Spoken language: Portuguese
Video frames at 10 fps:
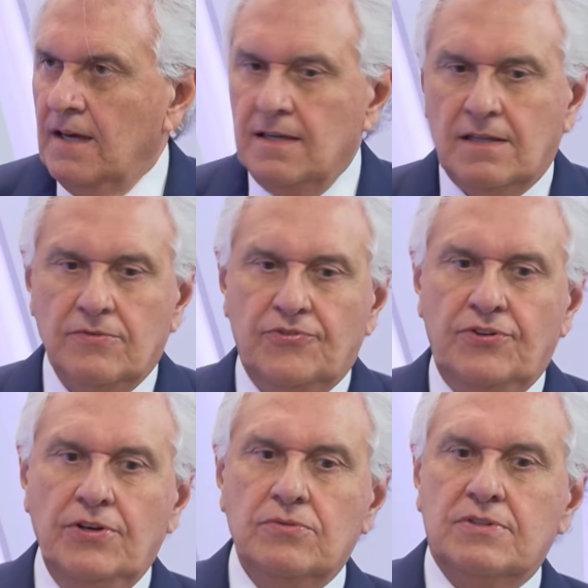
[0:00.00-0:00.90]
Então,
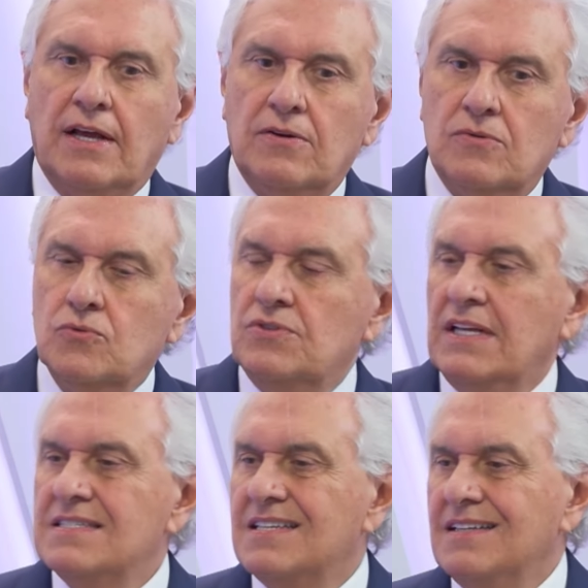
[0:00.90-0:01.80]
se eu tenho um
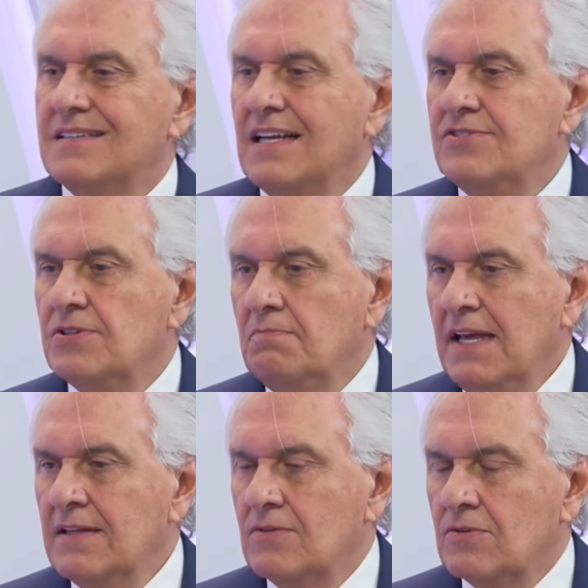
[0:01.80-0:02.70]

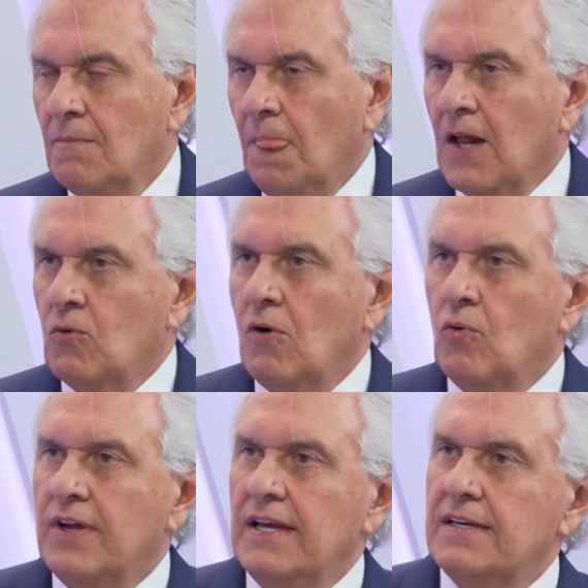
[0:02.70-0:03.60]
desentendimento com
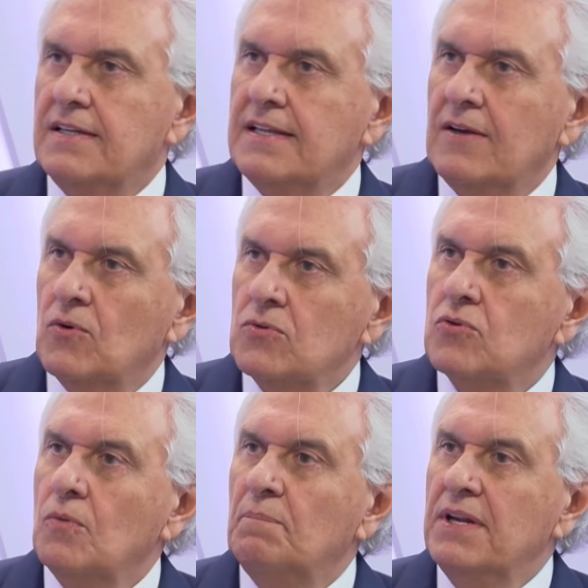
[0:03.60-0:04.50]
alguém que tem
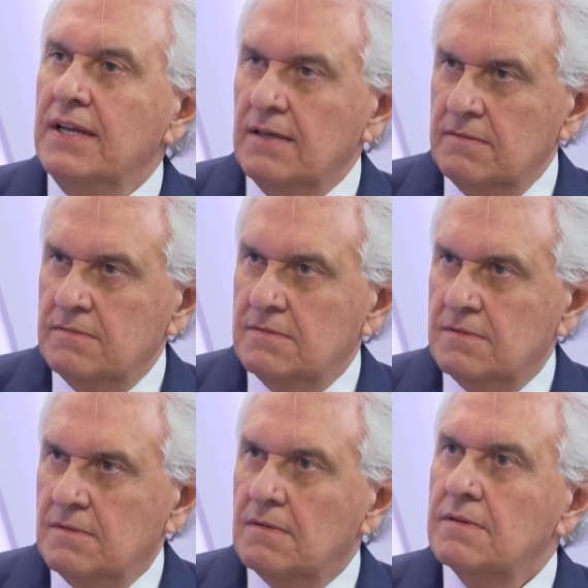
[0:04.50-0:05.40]
outra opinião,
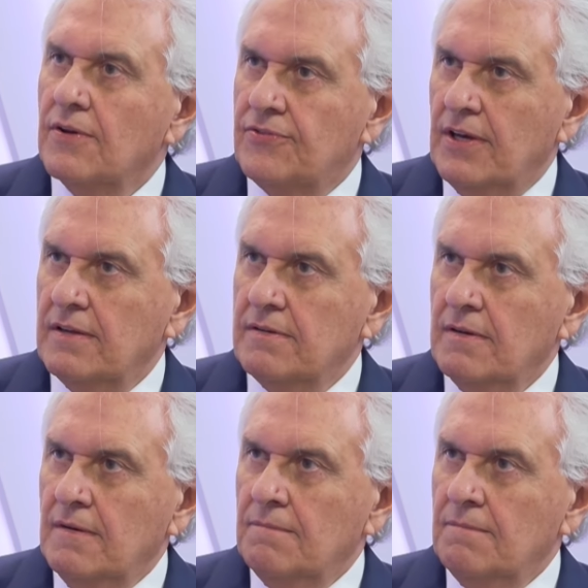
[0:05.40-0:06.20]
tá certo?